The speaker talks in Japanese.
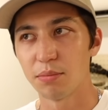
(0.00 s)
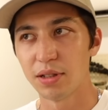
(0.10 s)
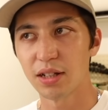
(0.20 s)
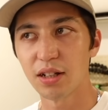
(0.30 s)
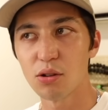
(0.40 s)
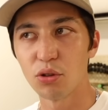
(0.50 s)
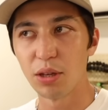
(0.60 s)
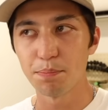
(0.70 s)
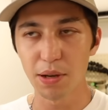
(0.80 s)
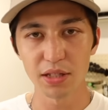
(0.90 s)
なかなかこう
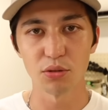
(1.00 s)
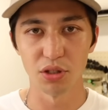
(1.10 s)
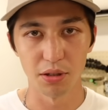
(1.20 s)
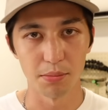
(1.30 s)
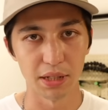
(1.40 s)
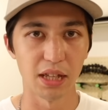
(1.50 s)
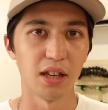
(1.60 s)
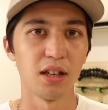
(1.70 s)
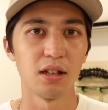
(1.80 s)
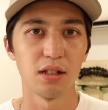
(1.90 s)
一般層にま
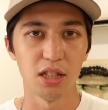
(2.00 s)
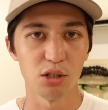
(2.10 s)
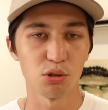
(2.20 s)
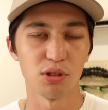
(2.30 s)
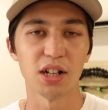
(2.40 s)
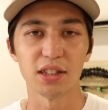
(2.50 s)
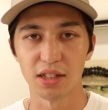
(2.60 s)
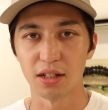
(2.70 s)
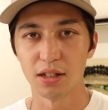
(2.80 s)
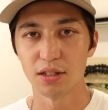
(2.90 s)
で行くことはなかっ
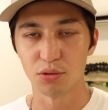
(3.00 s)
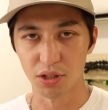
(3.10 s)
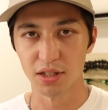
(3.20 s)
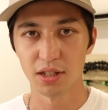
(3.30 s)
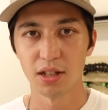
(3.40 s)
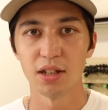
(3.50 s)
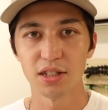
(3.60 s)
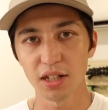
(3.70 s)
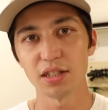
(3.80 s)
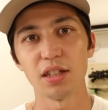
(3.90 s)
たそうです
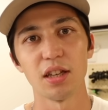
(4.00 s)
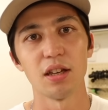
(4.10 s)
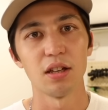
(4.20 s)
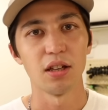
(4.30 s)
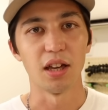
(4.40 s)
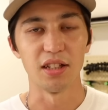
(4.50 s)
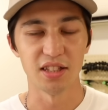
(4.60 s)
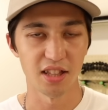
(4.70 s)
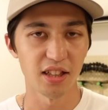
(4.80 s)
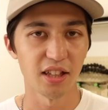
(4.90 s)
しかし
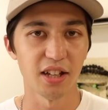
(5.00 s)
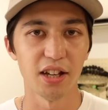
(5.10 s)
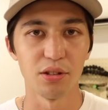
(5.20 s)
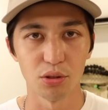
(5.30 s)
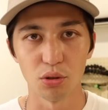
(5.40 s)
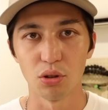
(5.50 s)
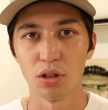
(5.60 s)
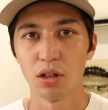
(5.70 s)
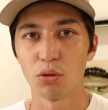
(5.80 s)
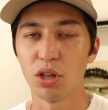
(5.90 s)
2000年代に入ると
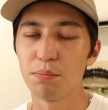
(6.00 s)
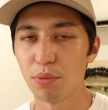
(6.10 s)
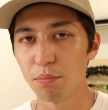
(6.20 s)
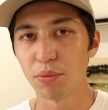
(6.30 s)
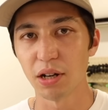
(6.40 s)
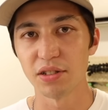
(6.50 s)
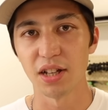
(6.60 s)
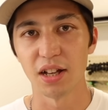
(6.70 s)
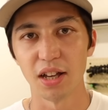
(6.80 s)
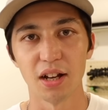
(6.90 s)

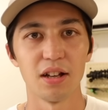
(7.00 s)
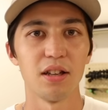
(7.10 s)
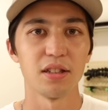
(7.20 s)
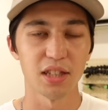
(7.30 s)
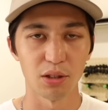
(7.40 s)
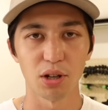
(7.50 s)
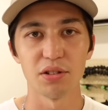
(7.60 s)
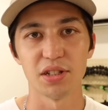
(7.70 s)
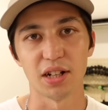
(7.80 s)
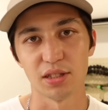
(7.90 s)
ヒップホップカルチャーや
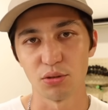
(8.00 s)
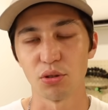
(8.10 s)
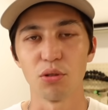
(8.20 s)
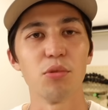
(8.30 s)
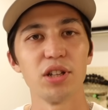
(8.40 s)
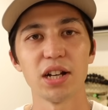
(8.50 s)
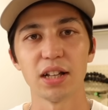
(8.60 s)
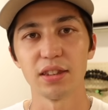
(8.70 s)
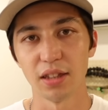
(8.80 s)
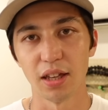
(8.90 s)
スケートカルチャーがすごいこう盛り上
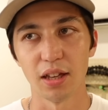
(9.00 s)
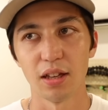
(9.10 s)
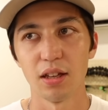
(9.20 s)
がって